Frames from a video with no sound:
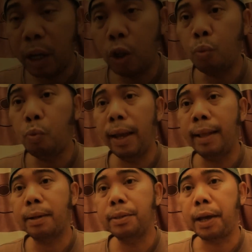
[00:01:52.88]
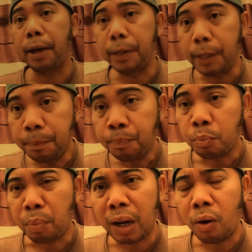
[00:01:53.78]
begitu pula yang terjadi
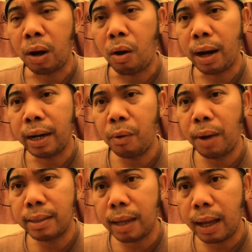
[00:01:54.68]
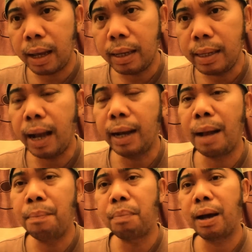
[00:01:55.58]
pada orang-orang dewasa yang
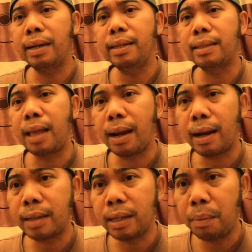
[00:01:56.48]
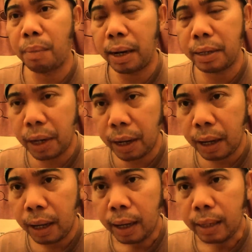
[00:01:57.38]
gampang litak rasanya
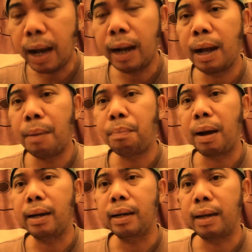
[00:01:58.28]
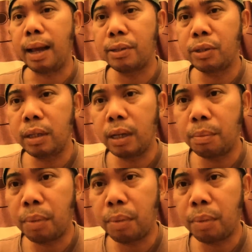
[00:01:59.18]
badannya, yang gampang lelah sedikit